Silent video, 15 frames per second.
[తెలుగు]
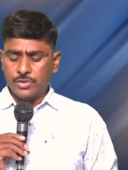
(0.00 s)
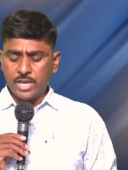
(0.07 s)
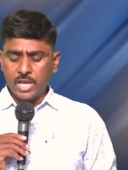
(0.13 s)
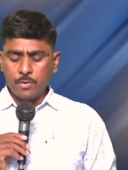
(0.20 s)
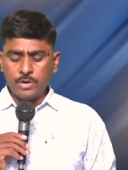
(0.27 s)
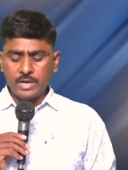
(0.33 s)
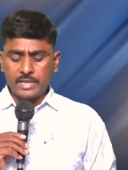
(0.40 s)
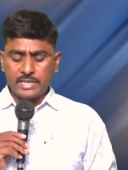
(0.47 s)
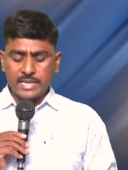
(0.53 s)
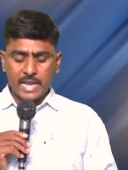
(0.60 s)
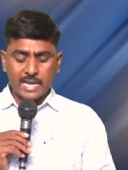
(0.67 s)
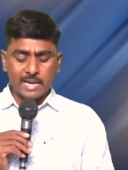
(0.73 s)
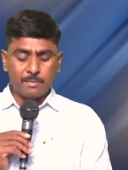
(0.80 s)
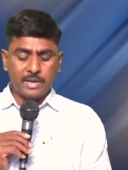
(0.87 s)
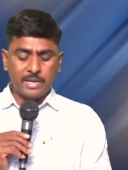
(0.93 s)
దేవుని
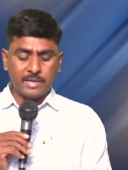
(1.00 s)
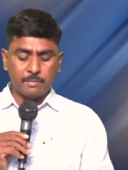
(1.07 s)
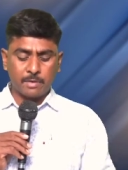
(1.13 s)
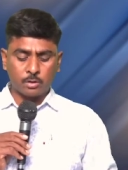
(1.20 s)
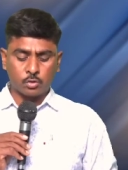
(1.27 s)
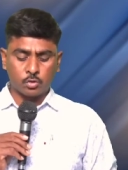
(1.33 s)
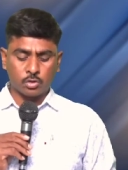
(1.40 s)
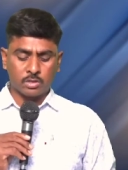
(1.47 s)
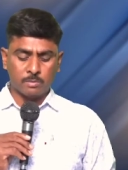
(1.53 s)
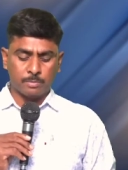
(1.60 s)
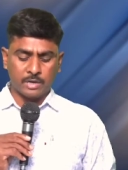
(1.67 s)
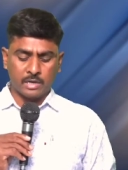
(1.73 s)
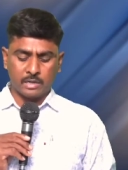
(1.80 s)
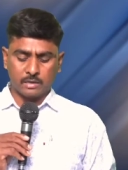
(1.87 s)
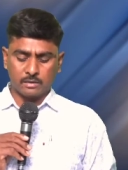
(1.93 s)
జ్ఞానం ఏంటి మనం చూద్దాం
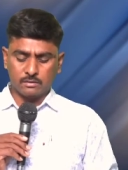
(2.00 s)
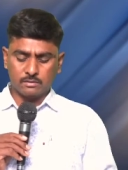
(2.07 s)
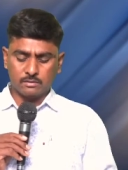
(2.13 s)
పిల్లర